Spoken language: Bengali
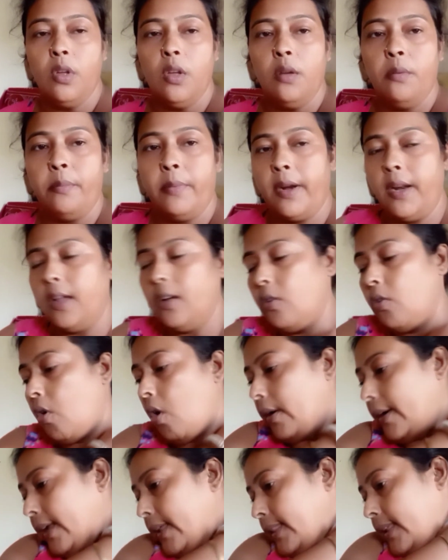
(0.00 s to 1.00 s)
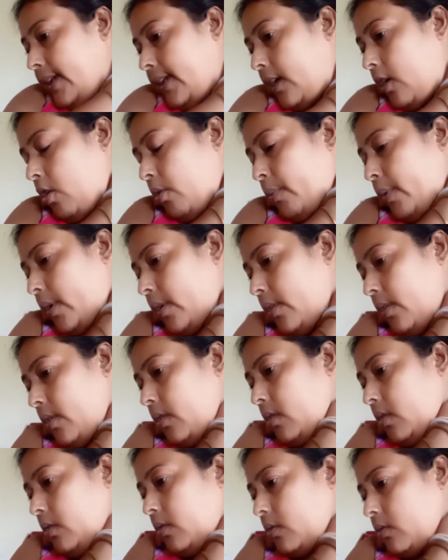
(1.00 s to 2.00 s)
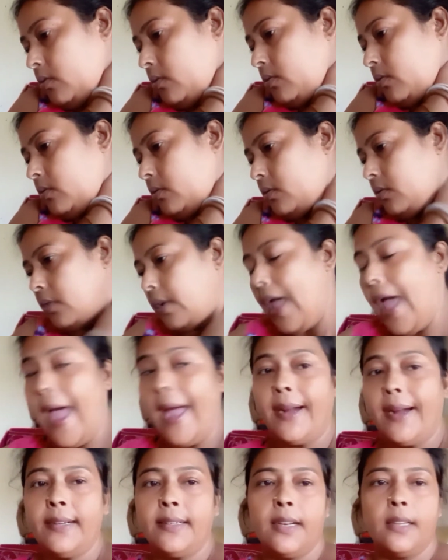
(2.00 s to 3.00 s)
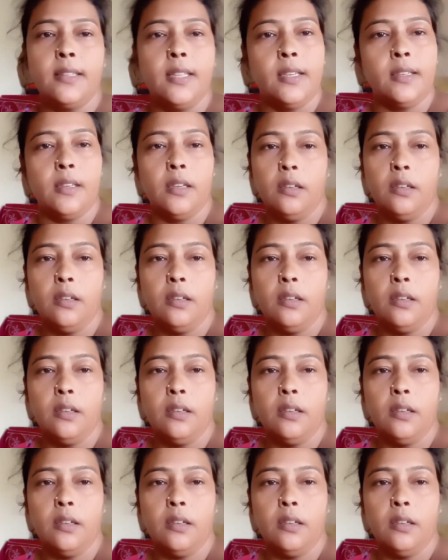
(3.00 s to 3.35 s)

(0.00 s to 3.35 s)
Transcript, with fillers: মানে কটা থেকে হবে একটা থেকে